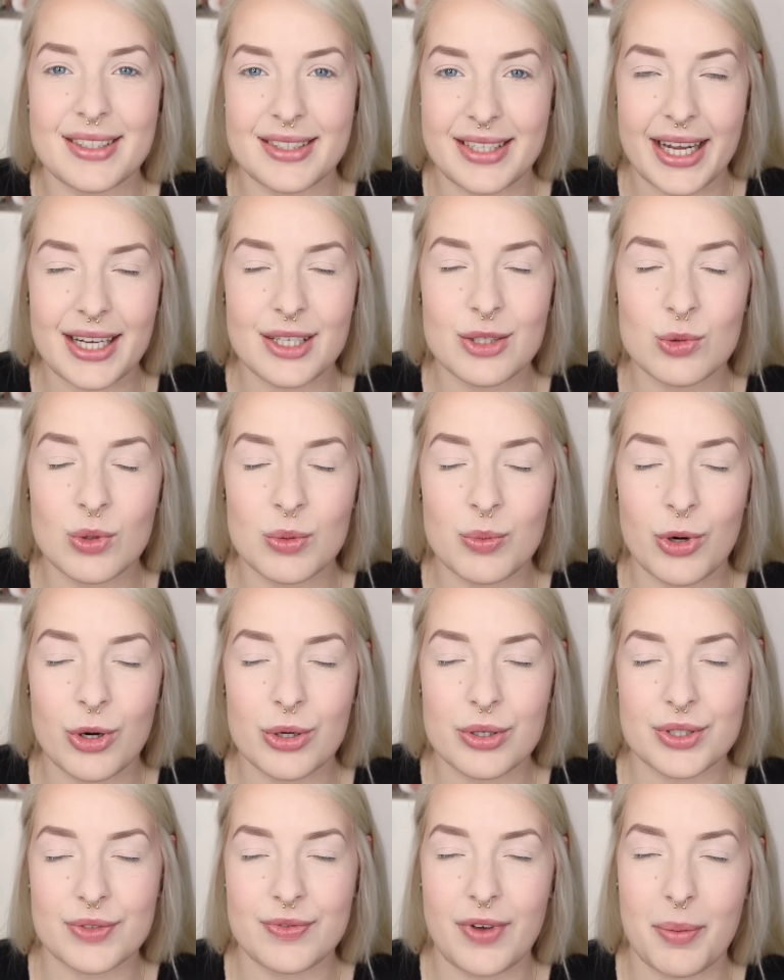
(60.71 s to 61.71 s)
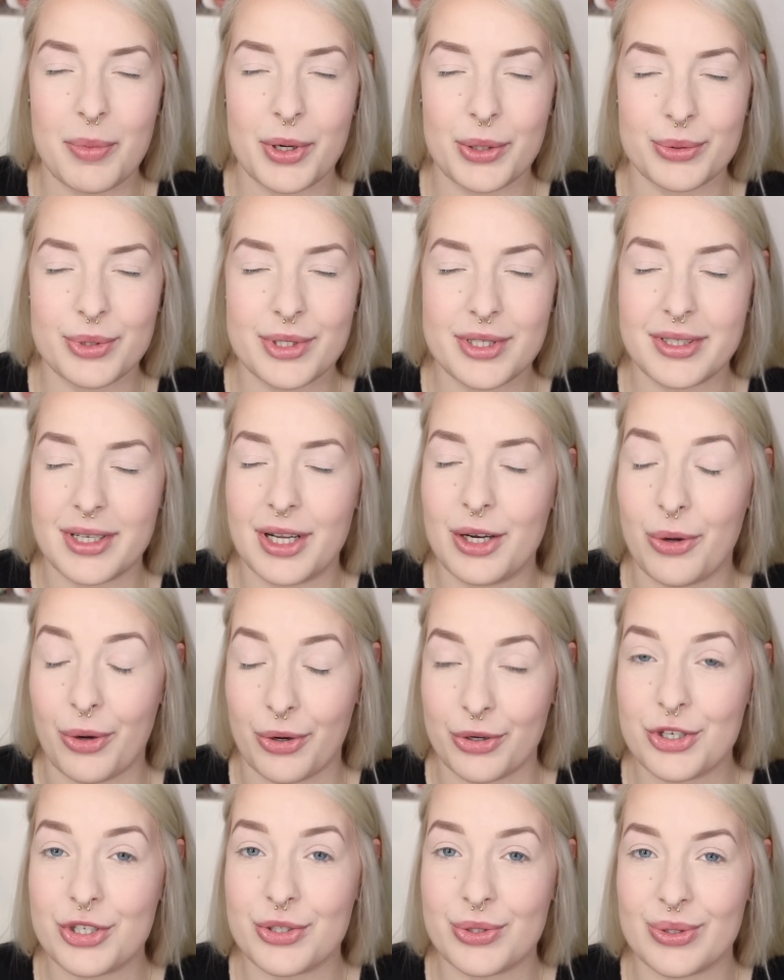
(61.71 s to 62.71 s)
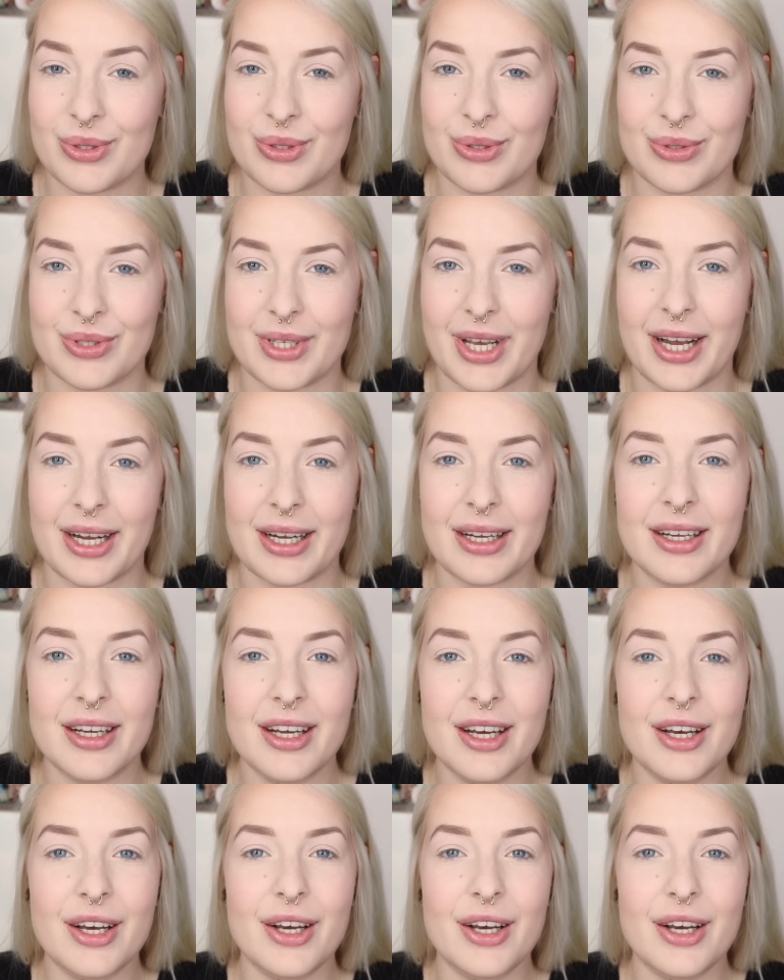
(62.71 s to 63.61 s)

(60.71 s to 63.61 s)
6 Uhr morgens war bei uns der Launch sozusagen.